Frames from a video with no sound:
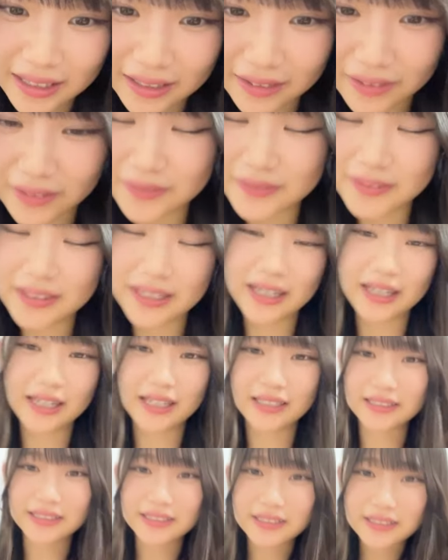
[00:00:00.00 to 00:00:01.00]
青
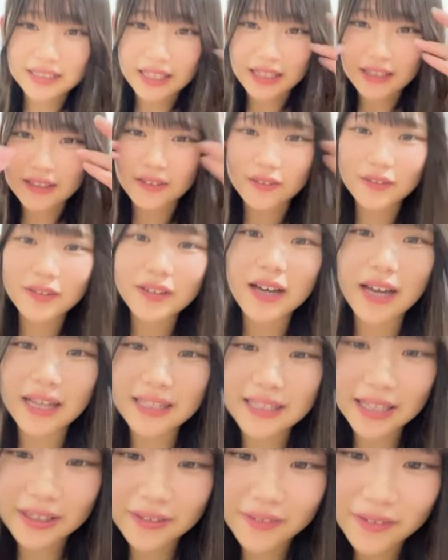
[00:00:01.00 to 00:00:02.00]
村あんずさんの
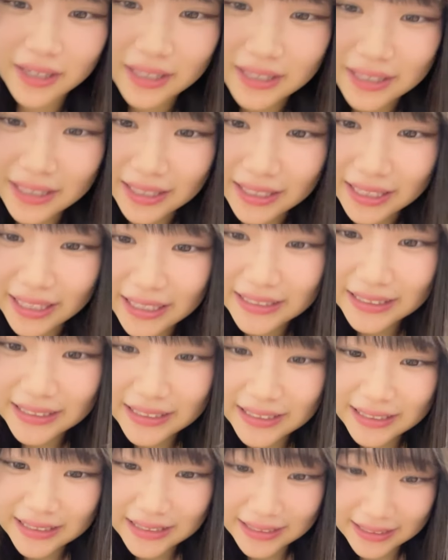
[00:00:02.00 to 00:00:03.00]
旗の方です